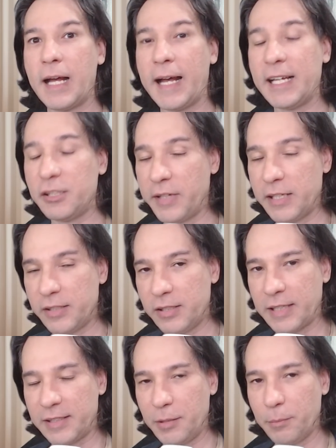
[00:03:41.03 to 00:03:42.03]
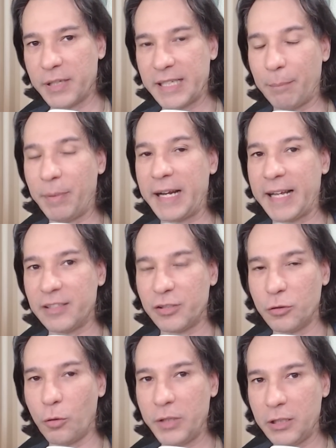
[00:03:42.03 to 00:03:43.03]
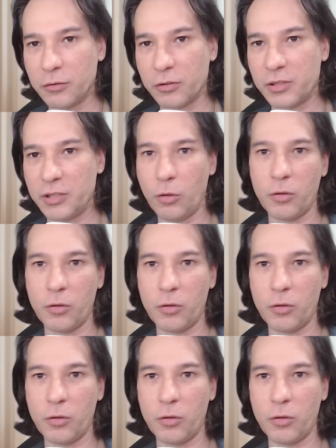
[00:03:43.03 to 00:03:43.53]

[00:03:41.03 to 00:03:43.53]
às vezes esse bug aparece no Windows,